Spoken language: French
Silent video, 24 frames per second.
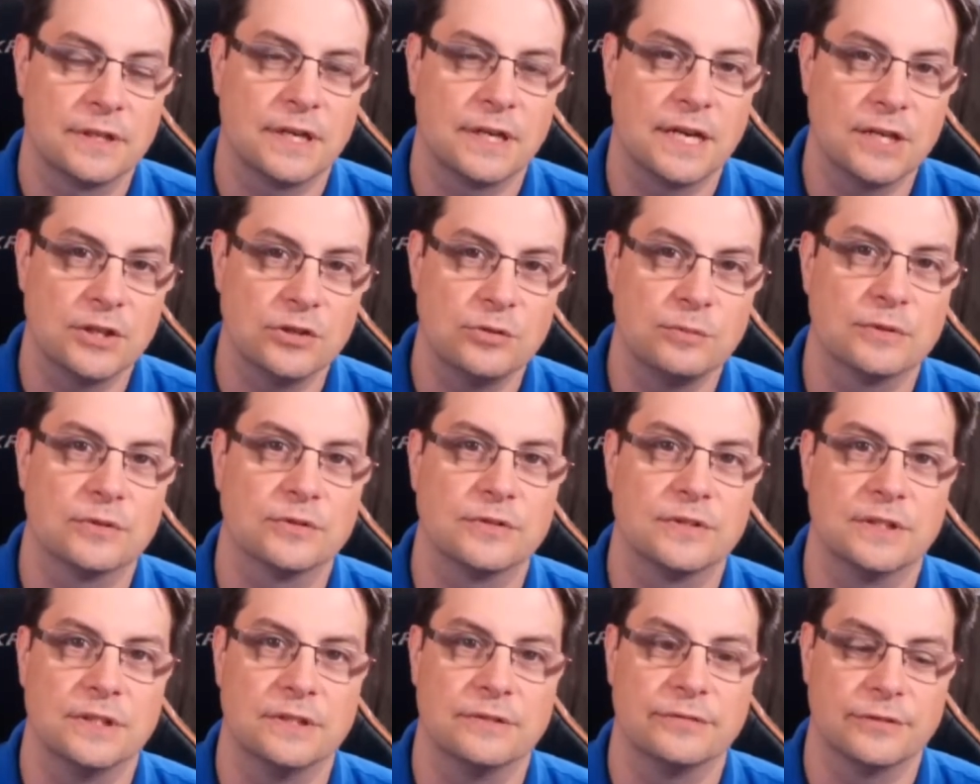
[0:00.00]
un numéro de
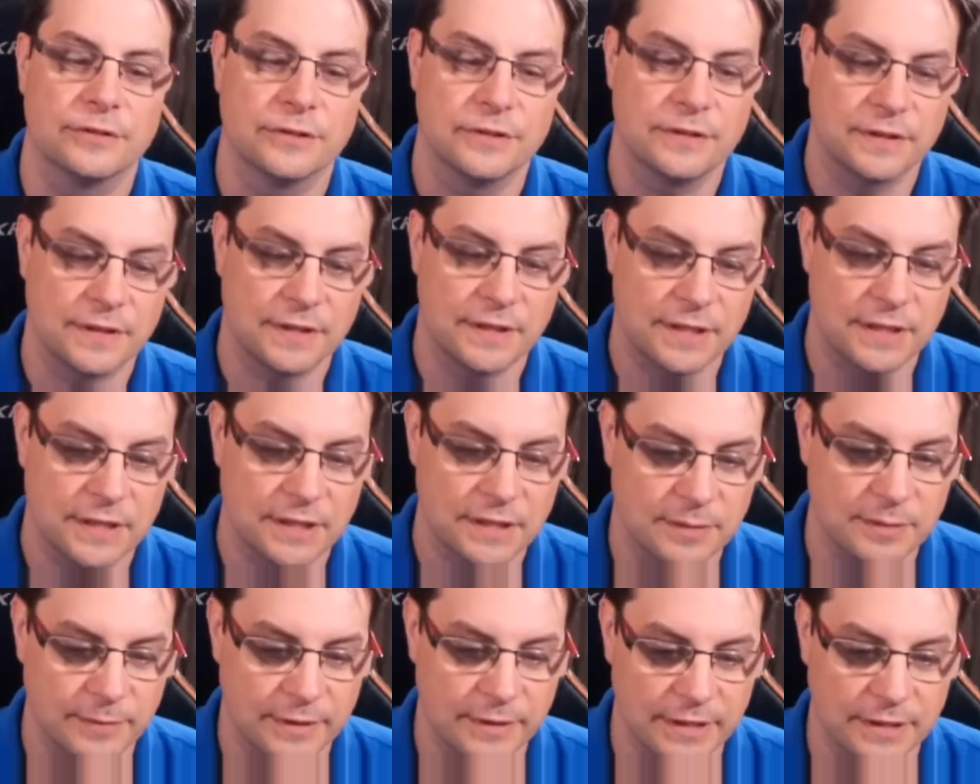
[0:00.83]
téléphone et un
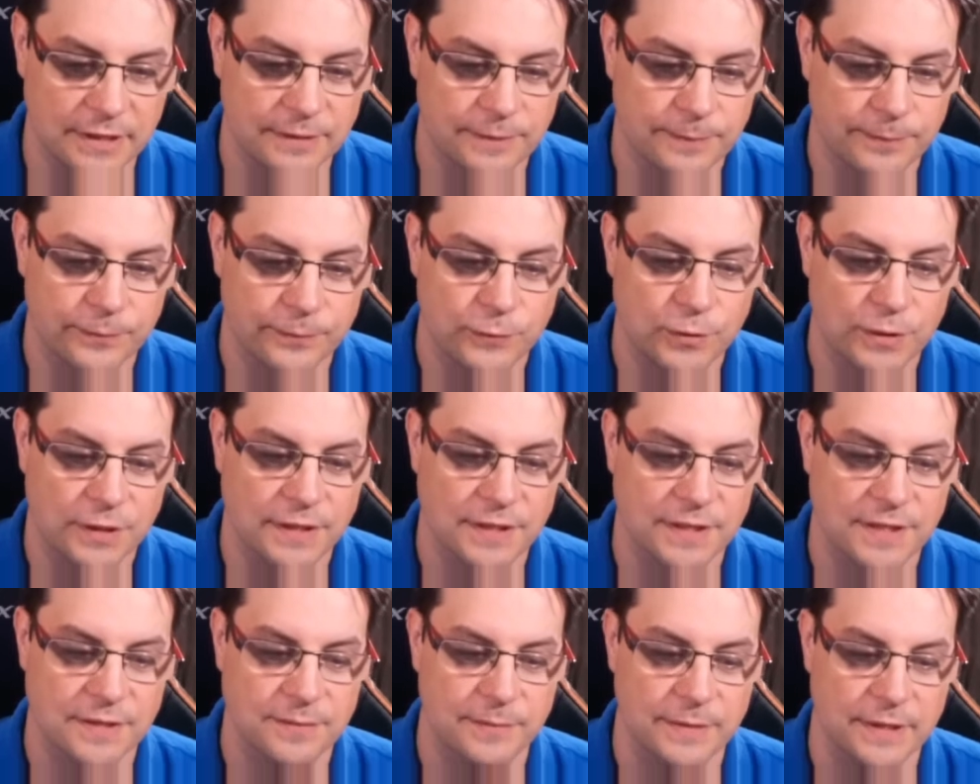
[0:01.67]
email, une
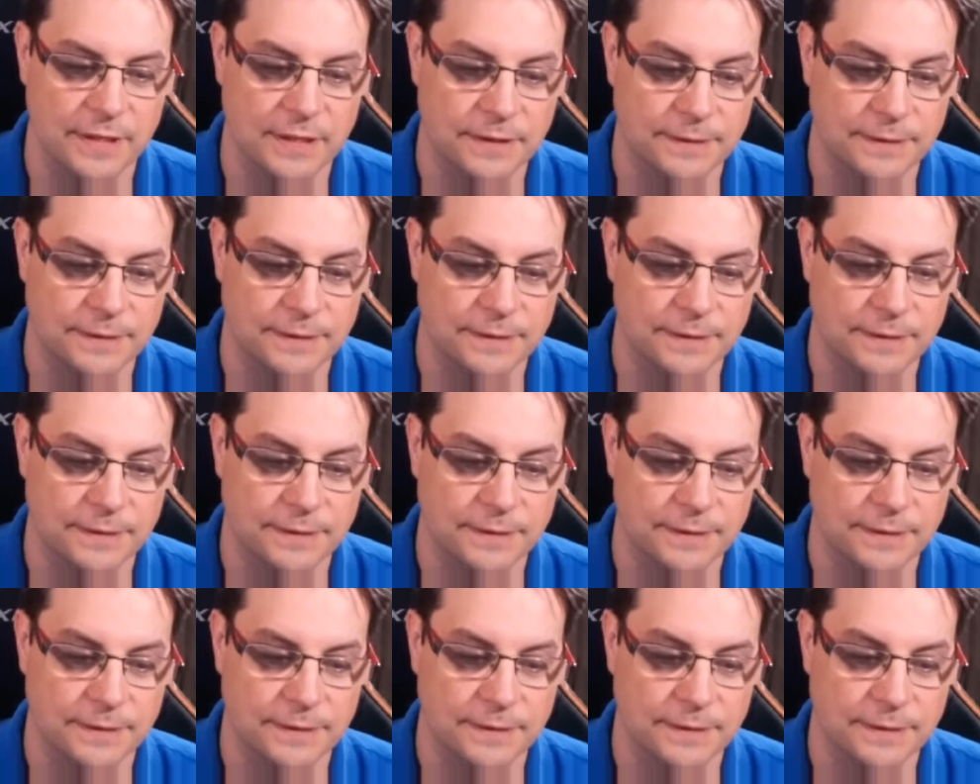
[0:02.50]
adresse mail.